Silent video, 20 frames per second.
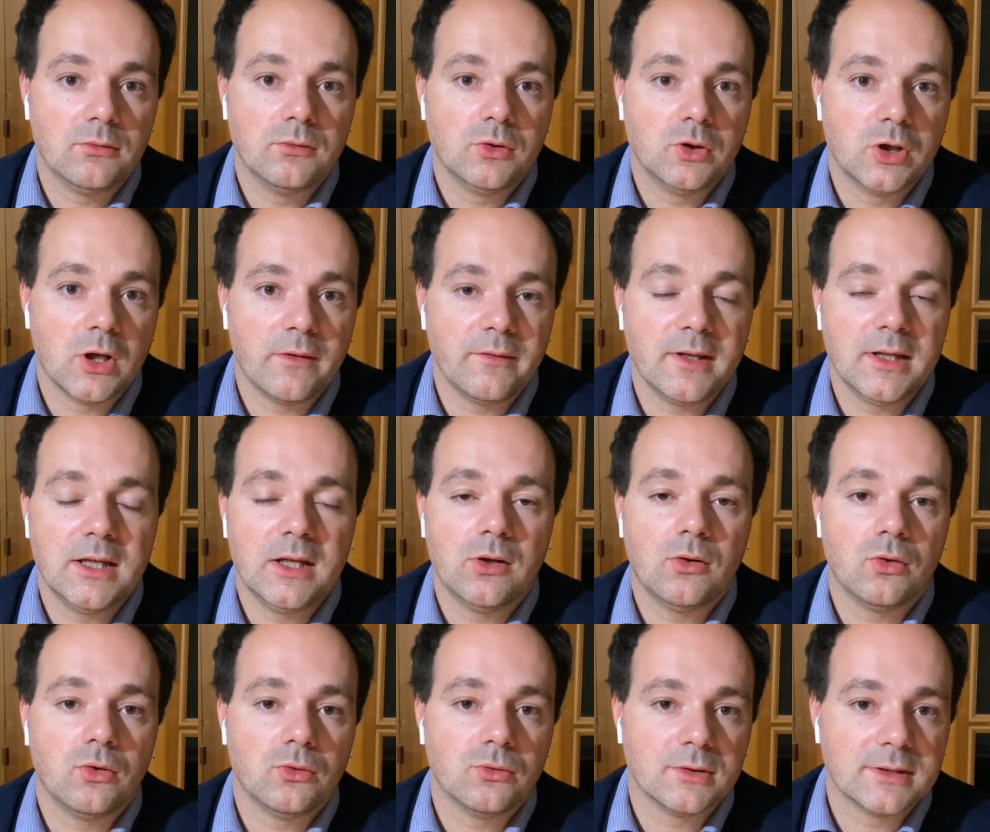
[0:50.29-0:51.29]
già vi
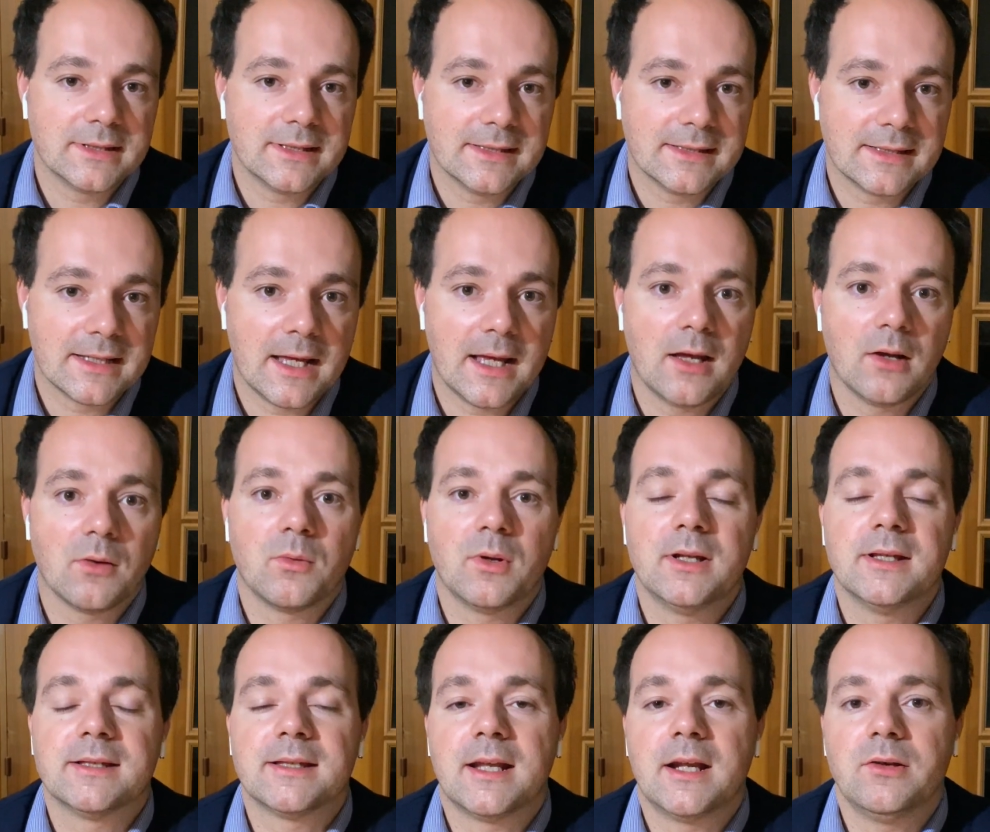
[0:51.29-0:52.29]
dico, non si sa quali
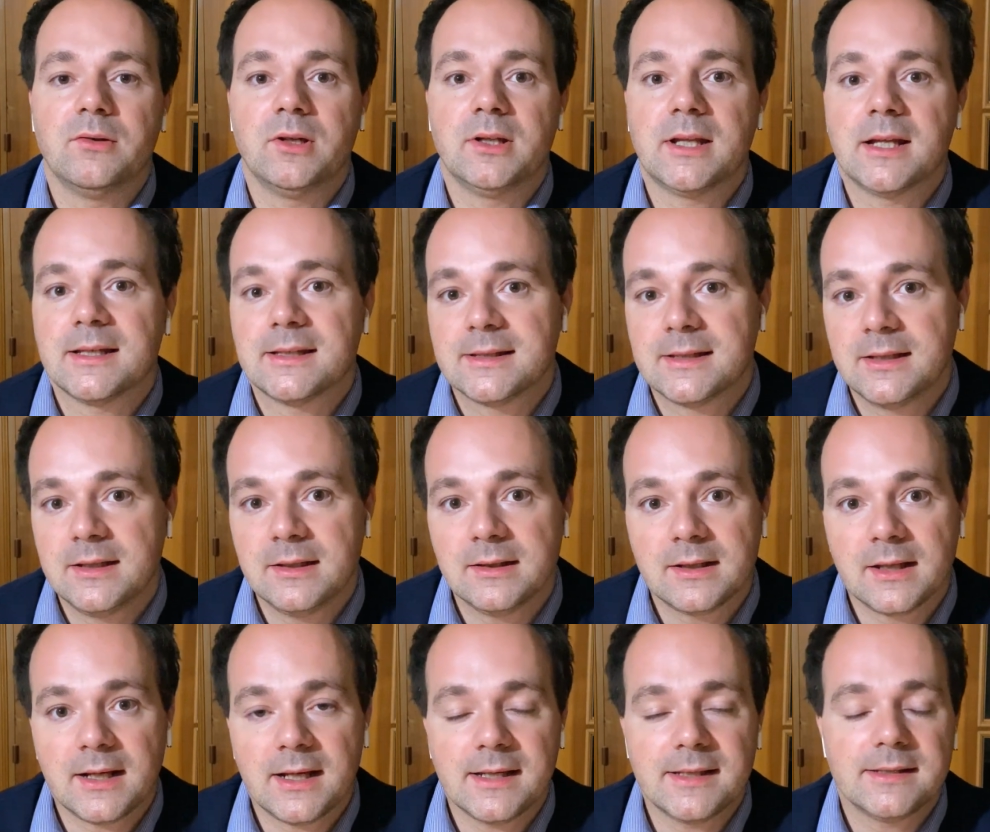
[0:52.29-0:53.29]
saranno i tassi di
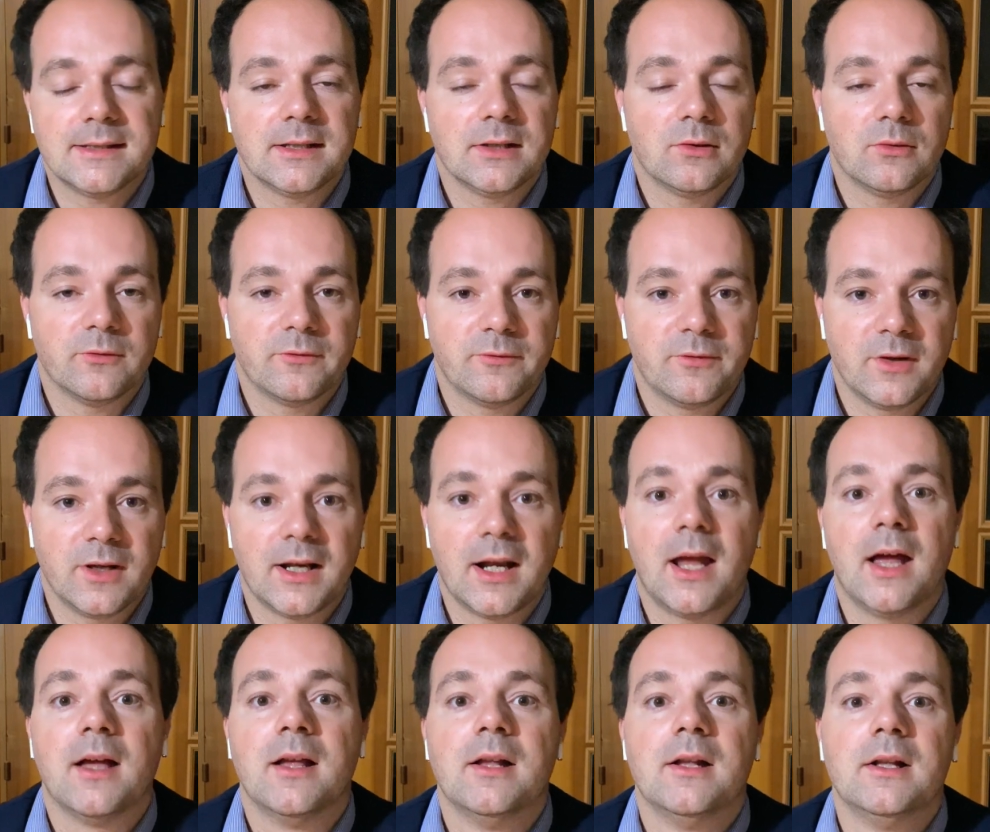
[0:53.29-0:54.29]
interesse che offrirà,